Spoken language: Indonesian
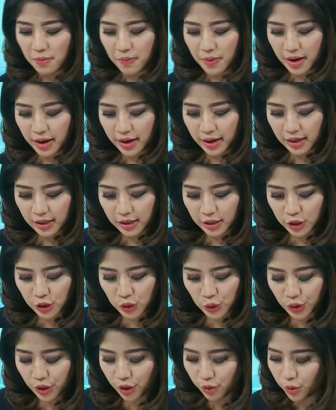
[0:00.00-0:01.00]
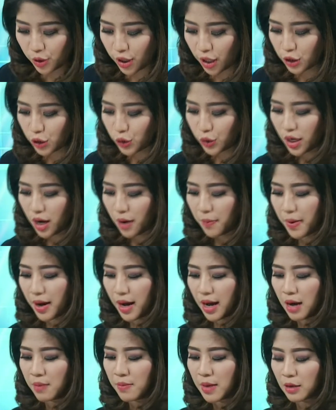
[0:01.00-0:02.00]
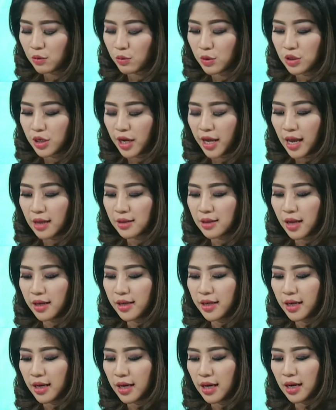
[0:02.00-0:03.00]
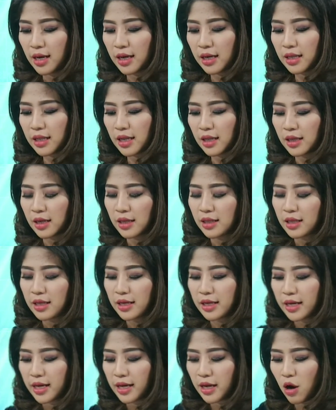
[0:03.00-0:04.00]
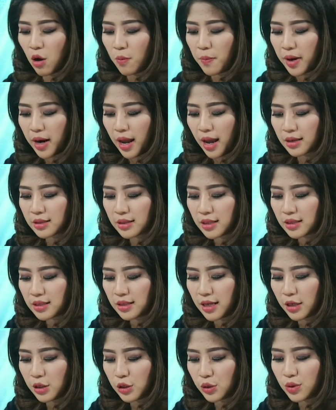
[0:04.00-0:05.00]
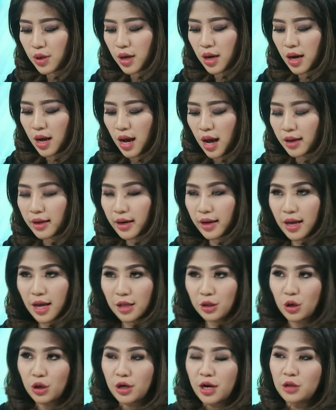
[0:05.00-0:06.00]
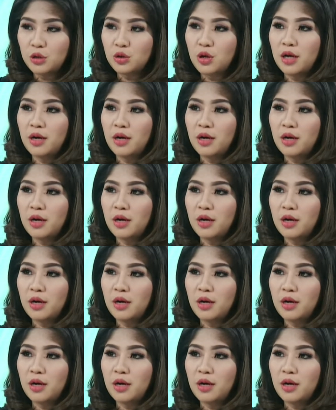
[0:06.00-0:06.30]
Pak Eri Sudarmo dan juga Pak Ahmad Wijaya. Tadi uh, kita terhenti di open access dan juga agregator dan juga ada